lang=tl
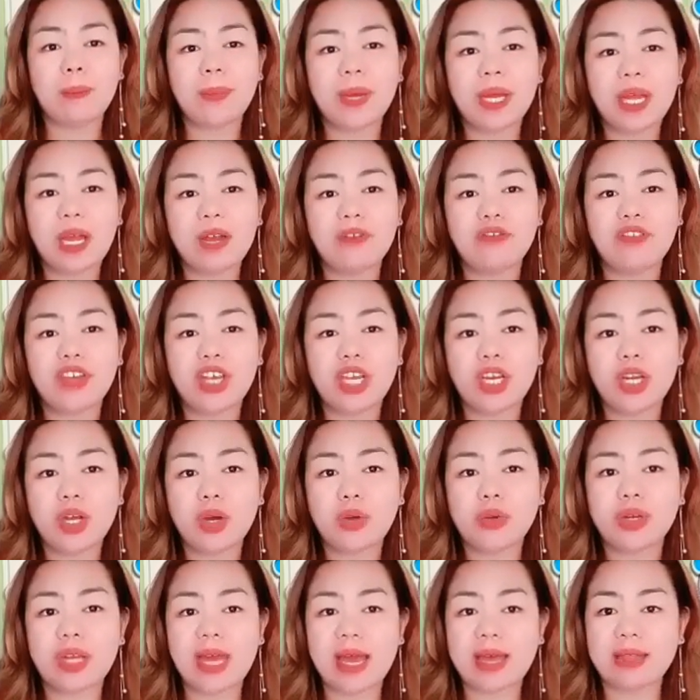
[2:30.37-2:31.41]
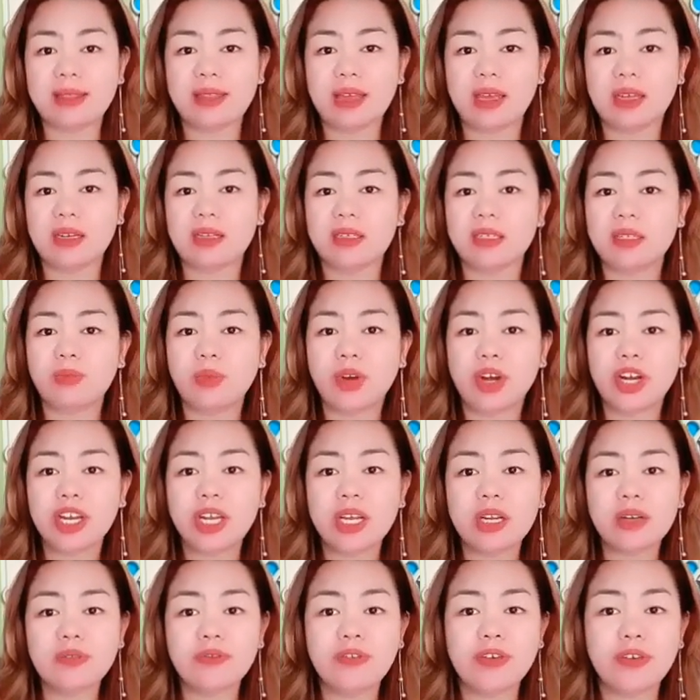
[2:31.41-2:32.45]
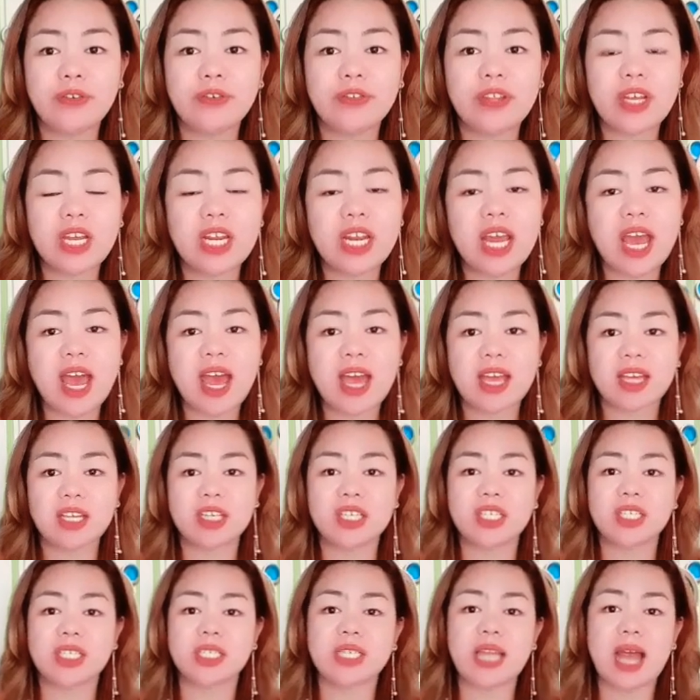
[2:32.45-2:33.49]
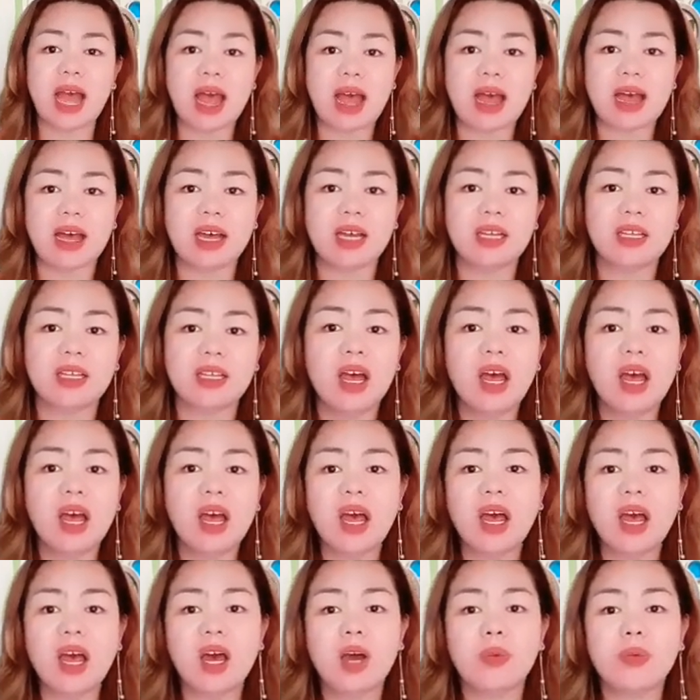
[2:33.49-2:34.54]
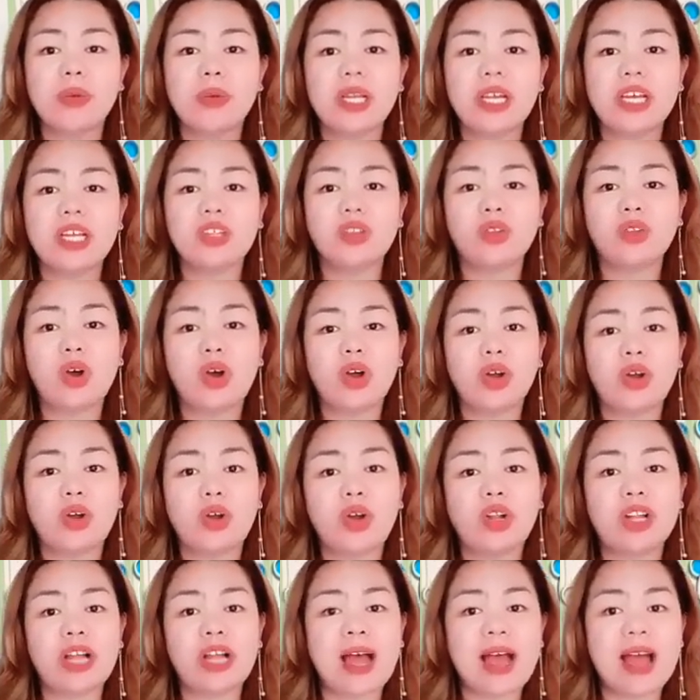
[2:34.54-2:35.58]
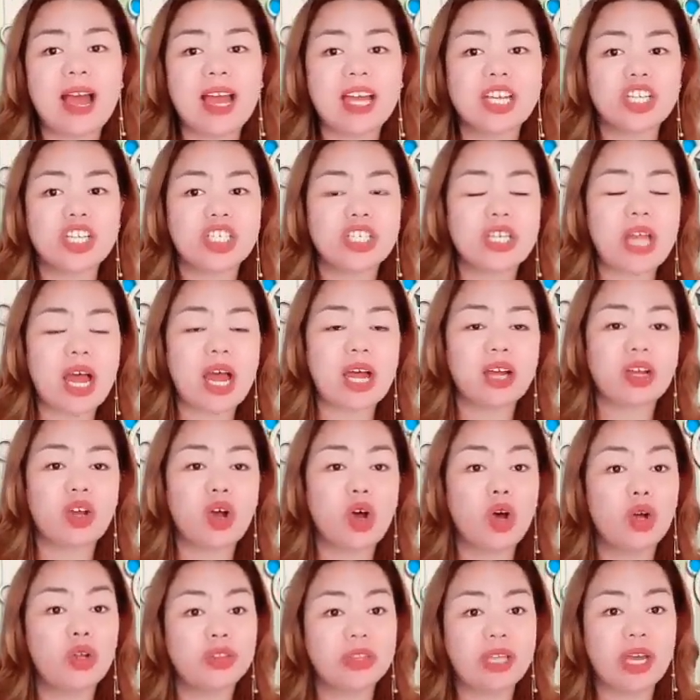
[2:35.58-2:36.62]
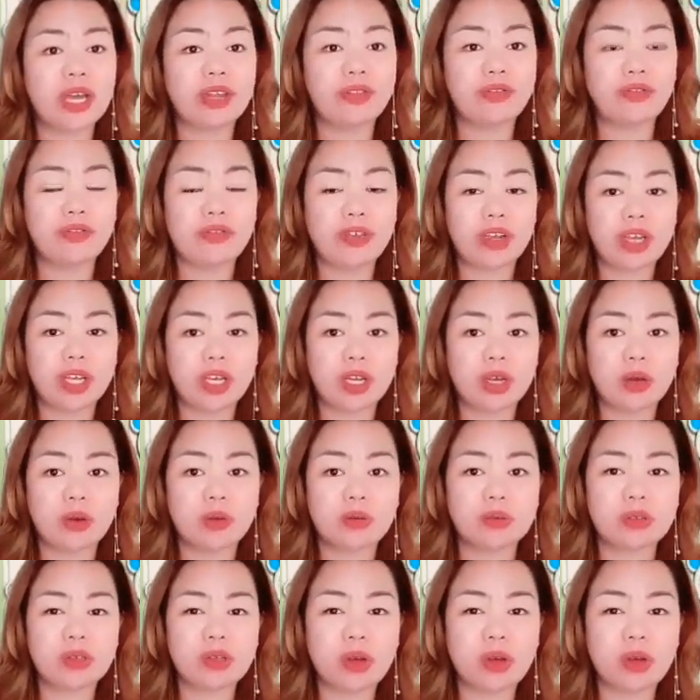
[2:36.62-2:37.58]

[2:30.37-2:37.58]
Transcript: Pag ang video natin is more than 15 hashtag, will ignore all hashtag on that video.